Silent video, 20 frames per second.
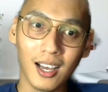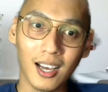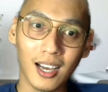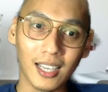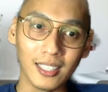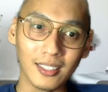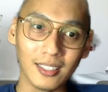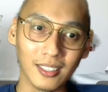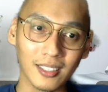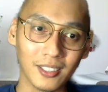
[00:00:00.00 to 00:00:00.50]

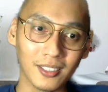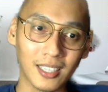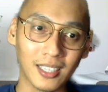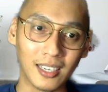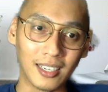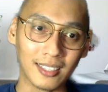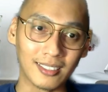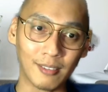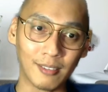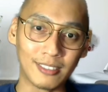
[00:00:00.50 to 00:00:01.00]
Ay, yun nga,
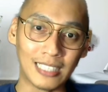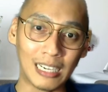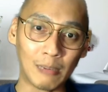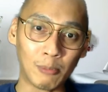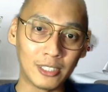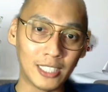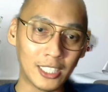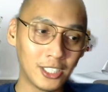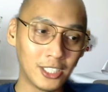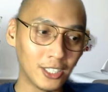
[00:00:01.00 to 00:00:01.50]

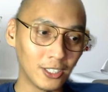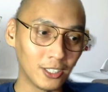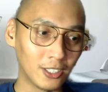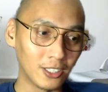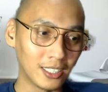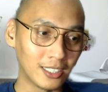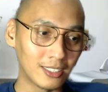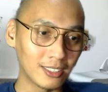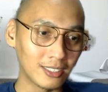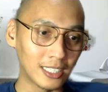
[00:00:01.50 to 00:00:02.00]
nag-self-sabotage ako
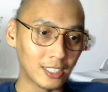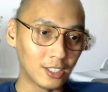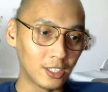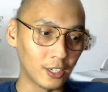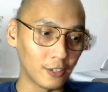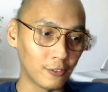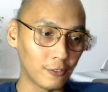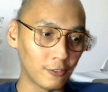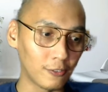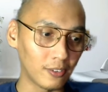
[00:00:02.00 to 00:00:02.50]
instead
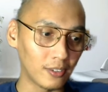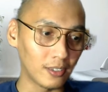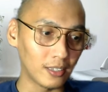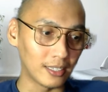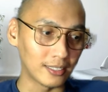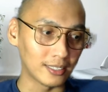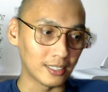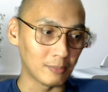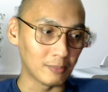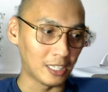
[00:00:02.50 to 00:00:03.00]
of,
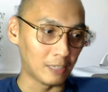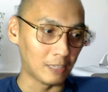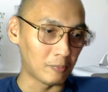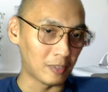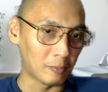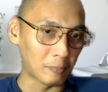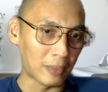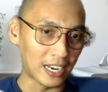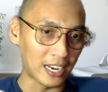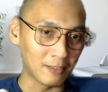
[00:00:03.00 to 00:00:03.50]
kasi may, may
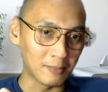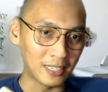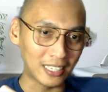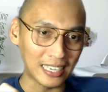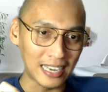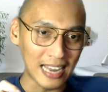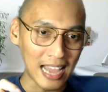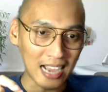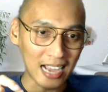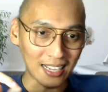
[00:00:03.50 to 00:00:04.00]
parang may
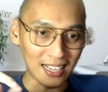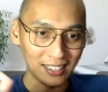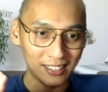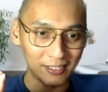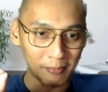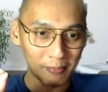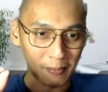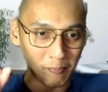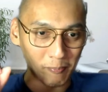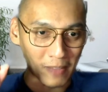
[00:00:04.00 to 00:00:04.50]
kailangan kang
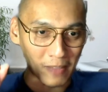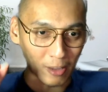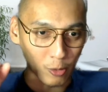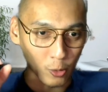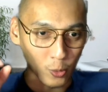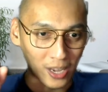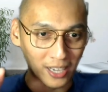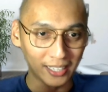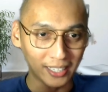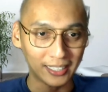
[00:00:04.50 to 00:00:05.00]

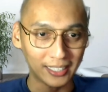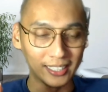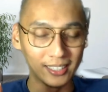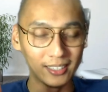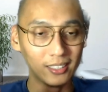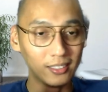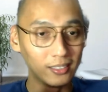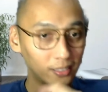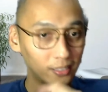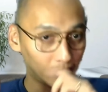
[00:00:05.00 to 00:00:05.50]
makuhang grade
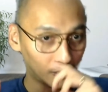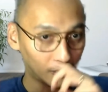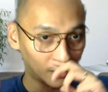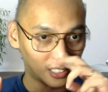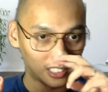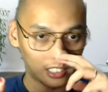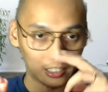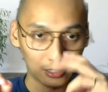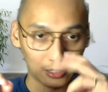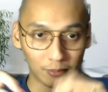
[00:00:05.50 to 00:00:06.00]

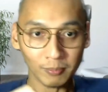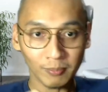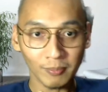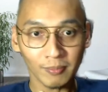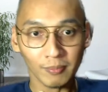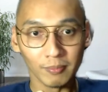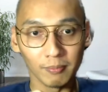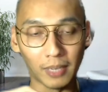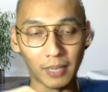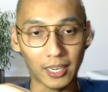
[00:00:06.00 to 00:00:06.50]

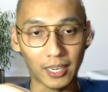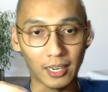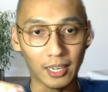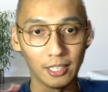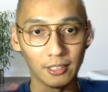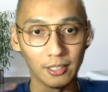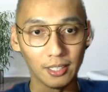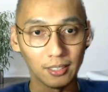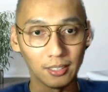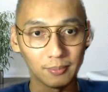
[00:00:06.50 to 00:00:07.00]
para
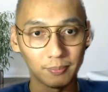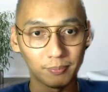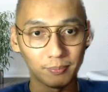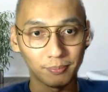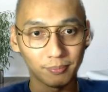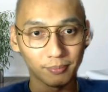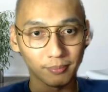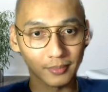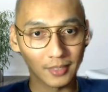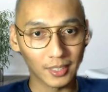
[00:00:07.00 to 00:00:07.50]
ano eh,
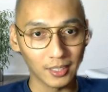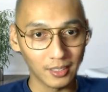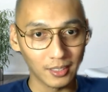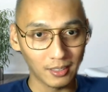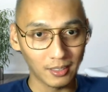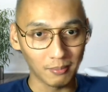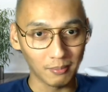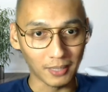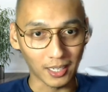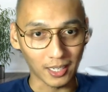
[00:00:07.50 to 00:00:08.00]

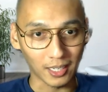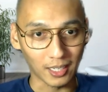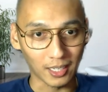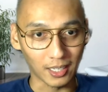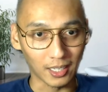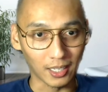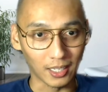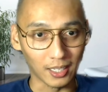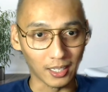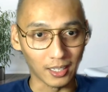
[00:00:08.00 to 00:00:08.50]
para
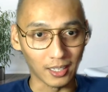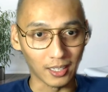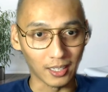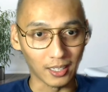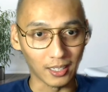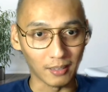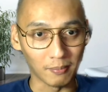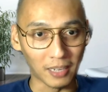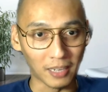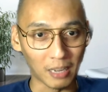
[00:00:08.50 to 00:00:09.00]

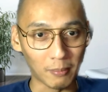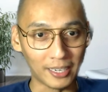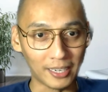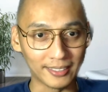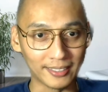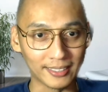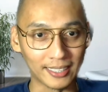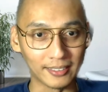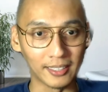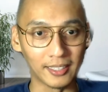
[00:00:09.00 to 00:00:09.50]
makabalik
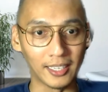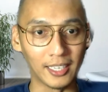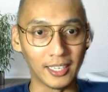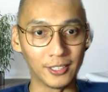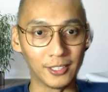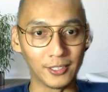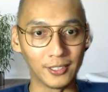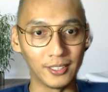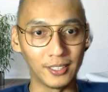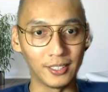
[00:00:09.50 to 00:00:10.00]
sa
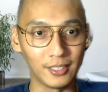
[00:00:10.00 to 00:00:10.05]
Ateneo.